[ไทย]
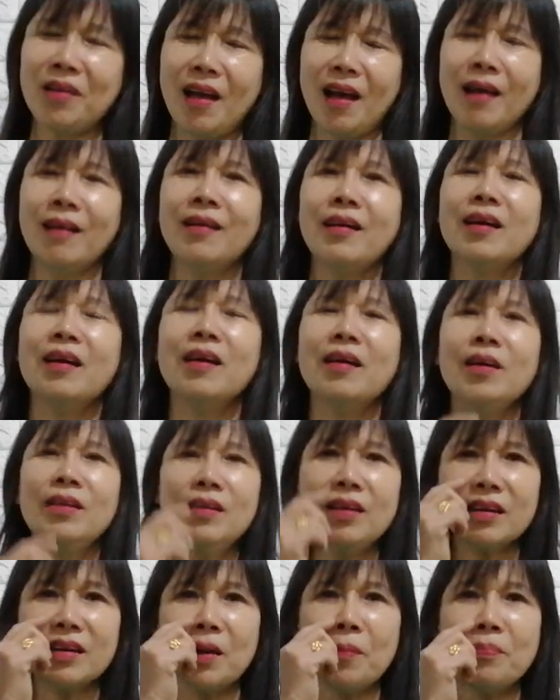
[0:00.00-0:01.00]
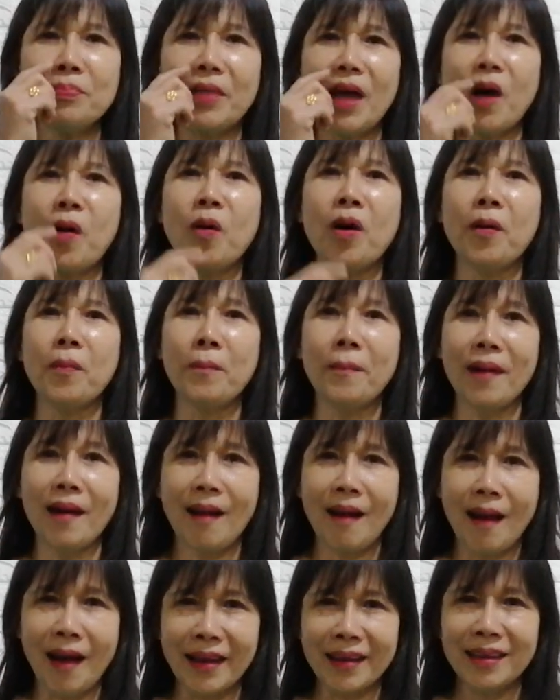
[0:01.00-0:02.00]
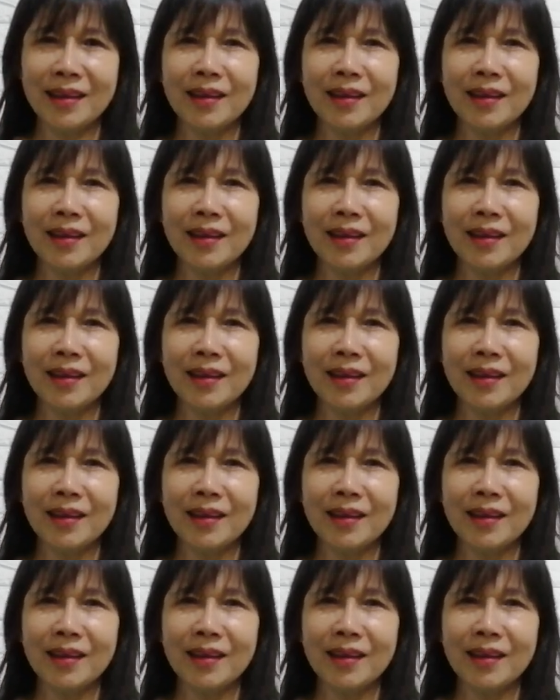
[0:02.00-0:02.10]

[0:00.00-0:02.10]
เนี่ยเลือดกำเดาอ่ะมันไหล